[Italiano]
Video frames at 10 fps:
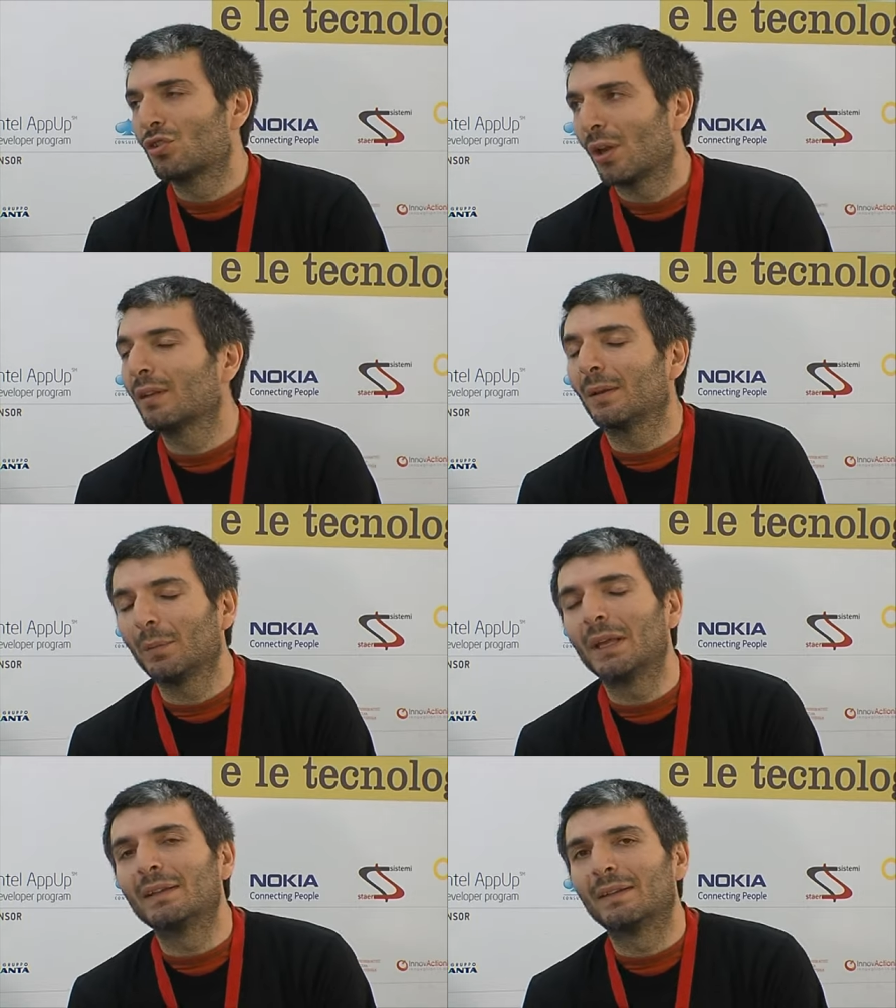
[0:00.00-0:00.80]

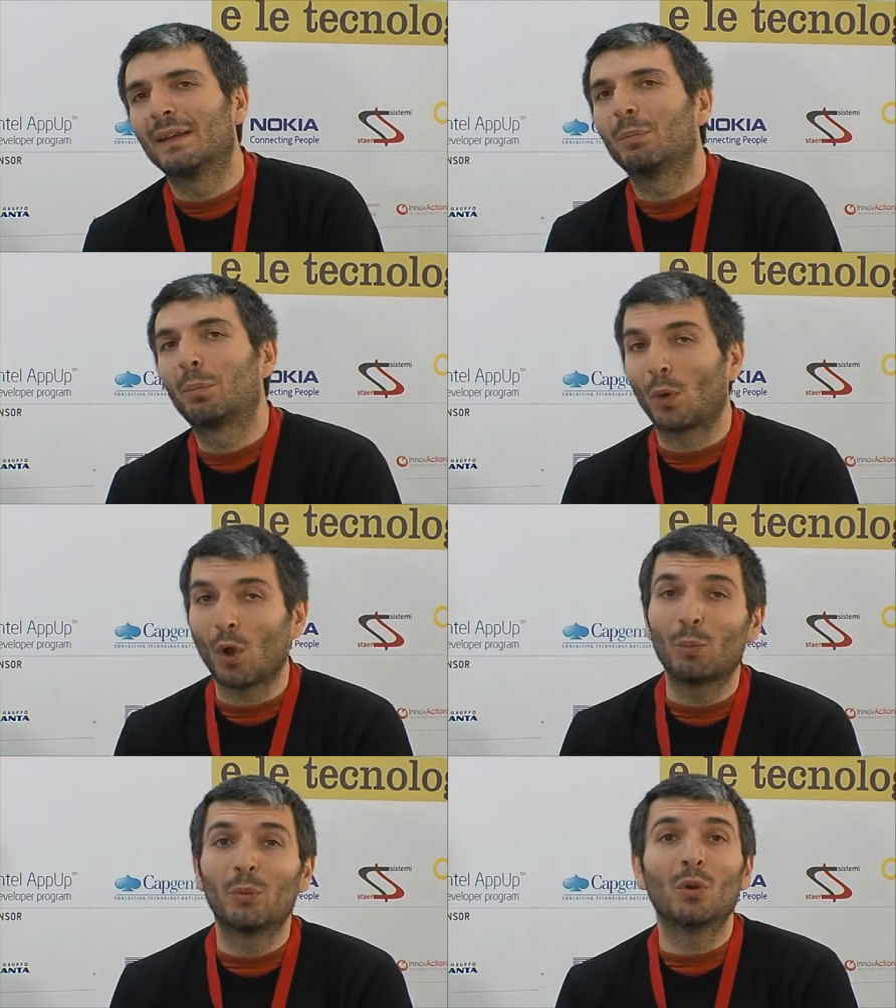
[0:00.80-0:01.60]
Certamente,
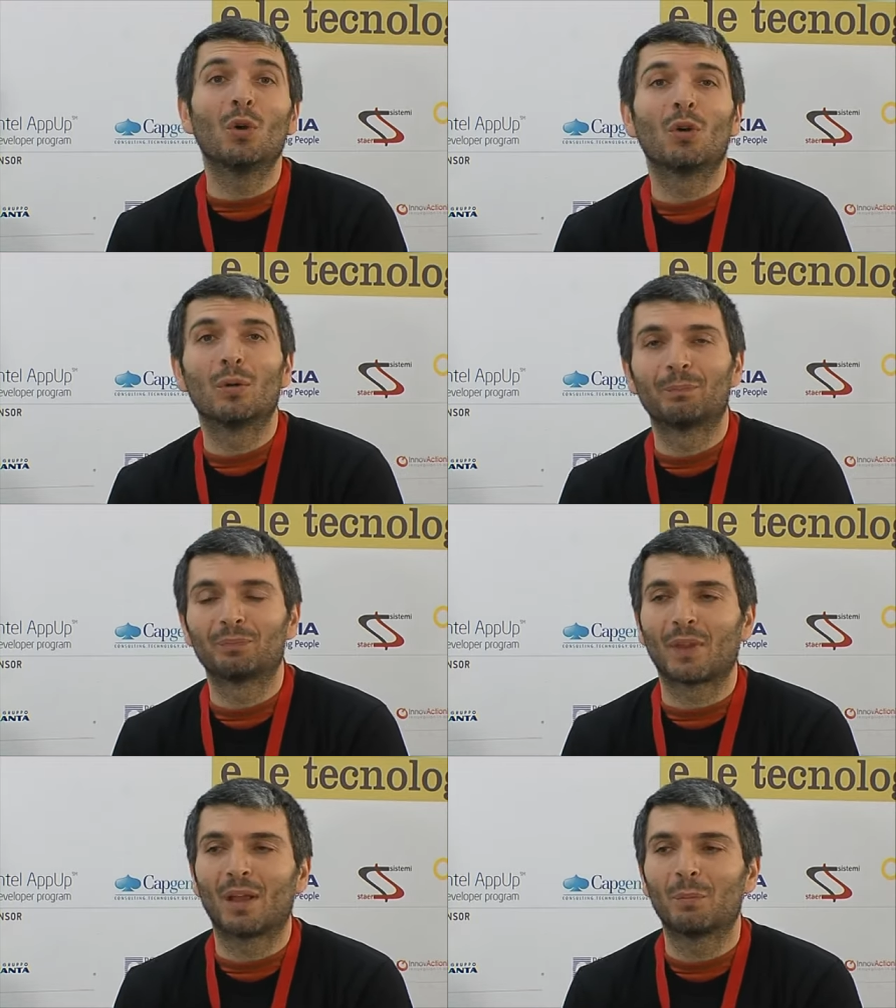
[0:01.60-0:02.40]
proprio
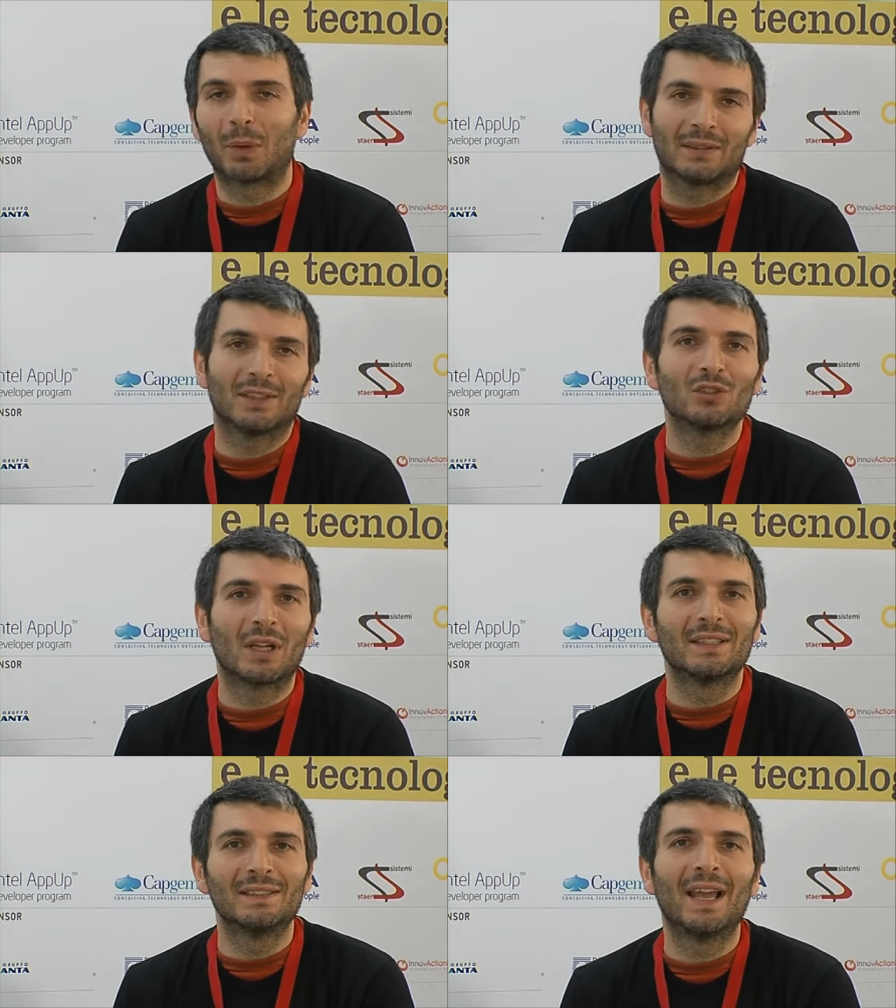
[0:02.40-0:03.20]
mh, partendo
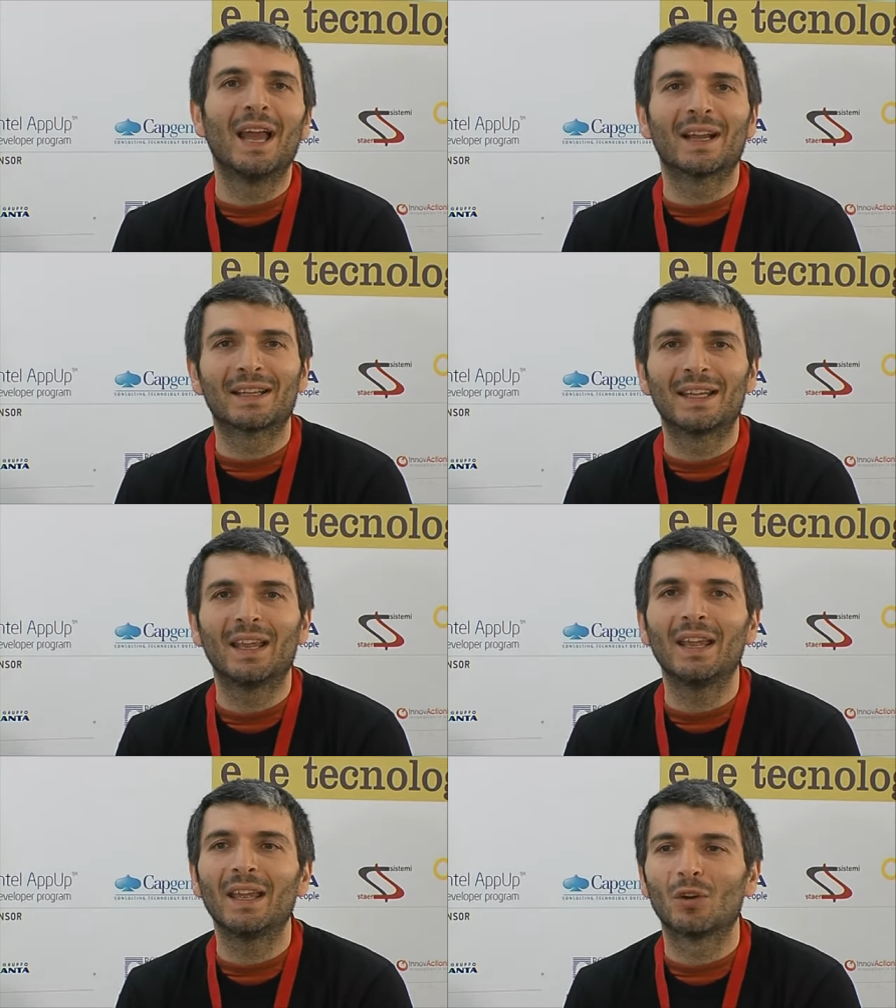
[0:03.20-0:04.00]
dall'idea
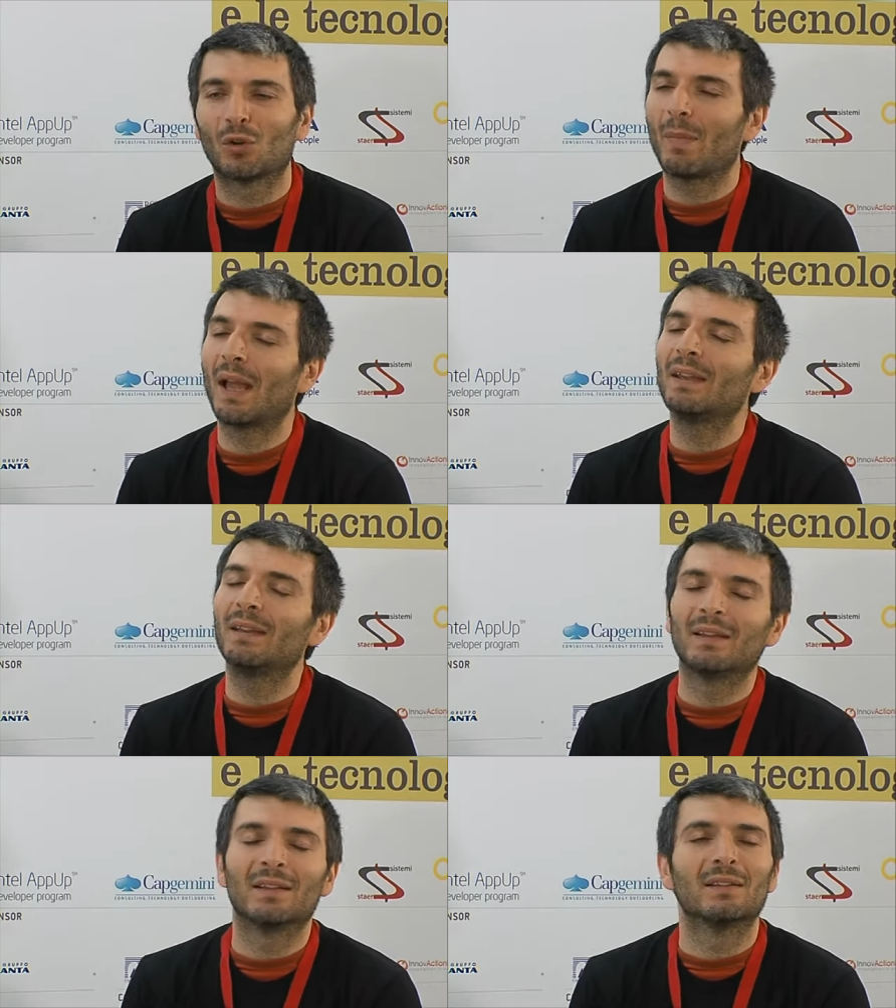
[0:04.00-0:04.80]
che
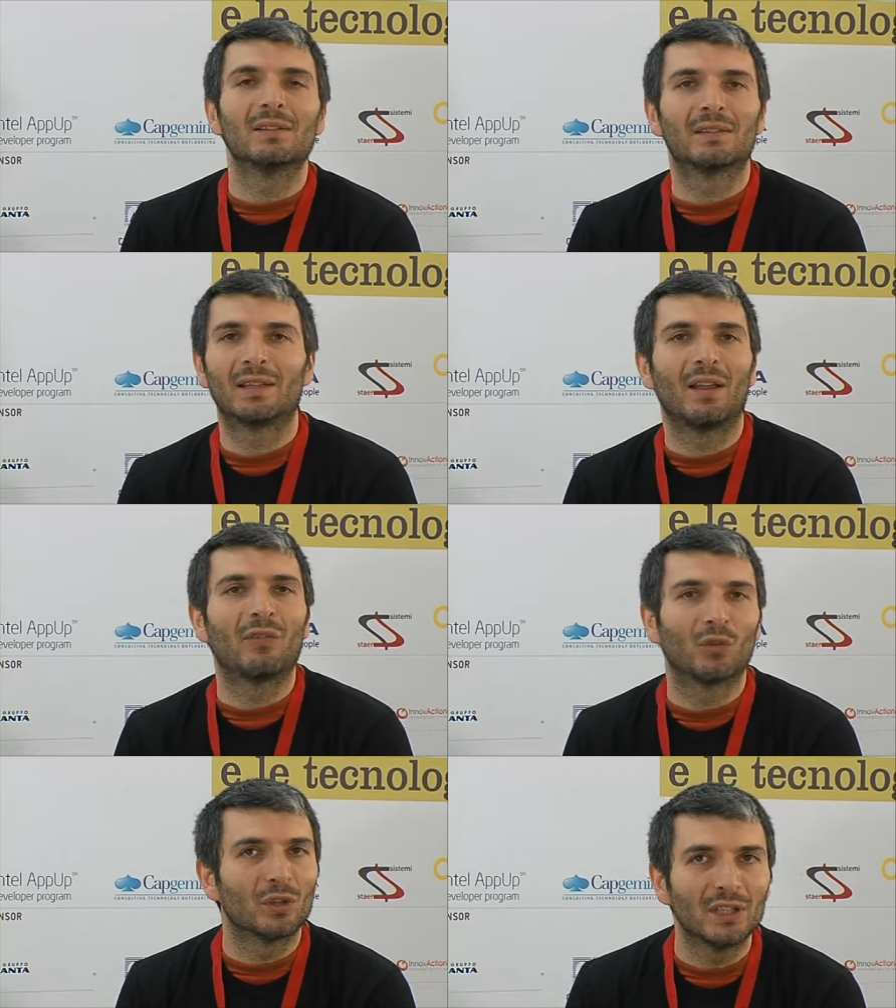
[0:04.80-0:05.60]
ormai il
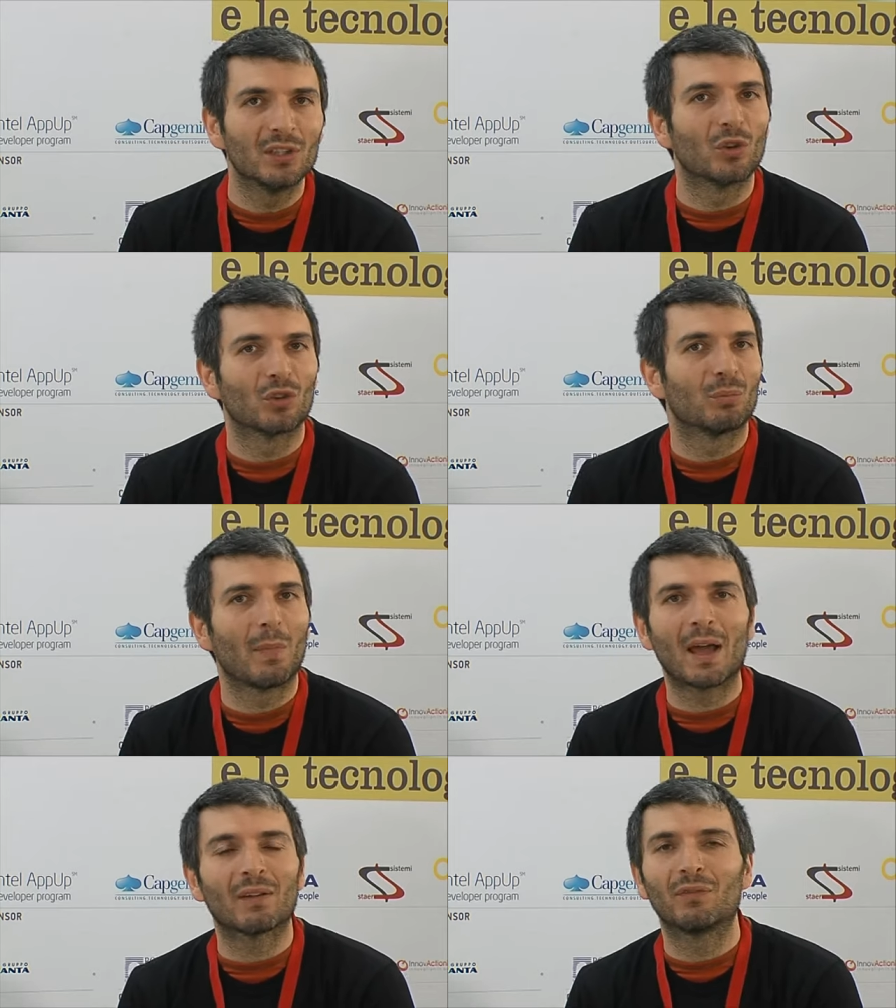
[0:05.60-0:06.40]
telefonino, lo
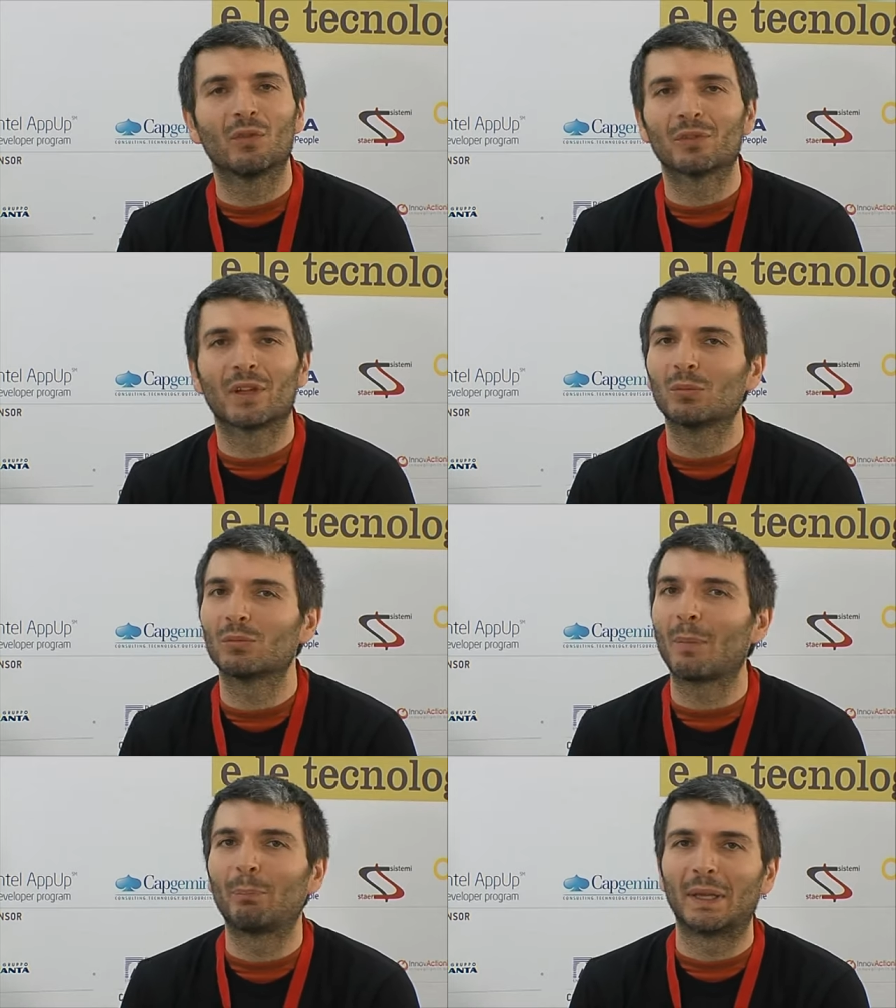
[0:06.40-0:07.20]
smartphone è
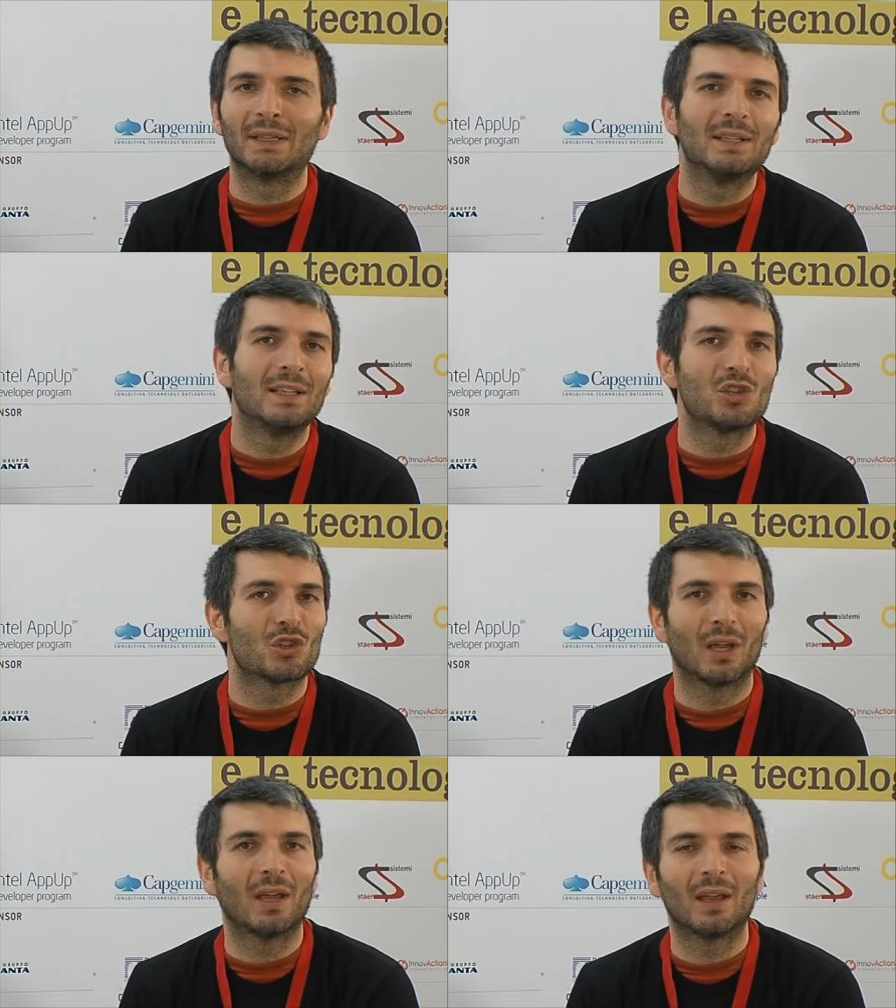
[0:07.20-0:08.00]

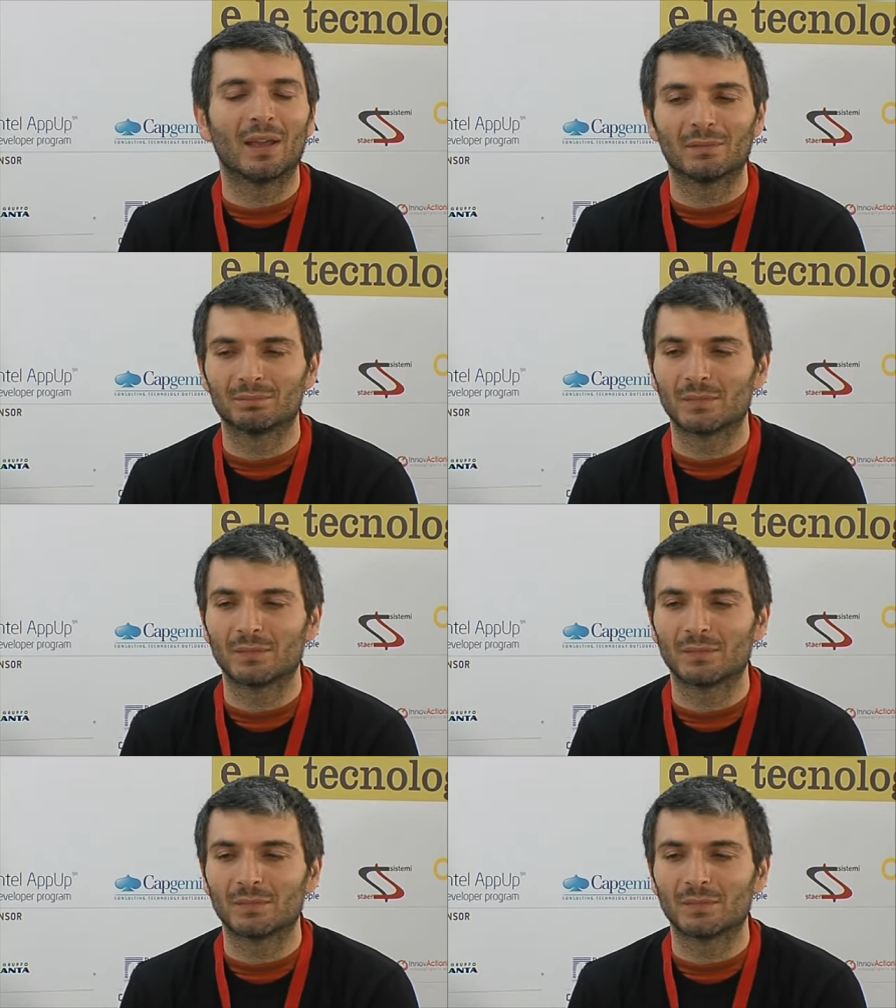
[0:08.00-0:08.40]
un'appendice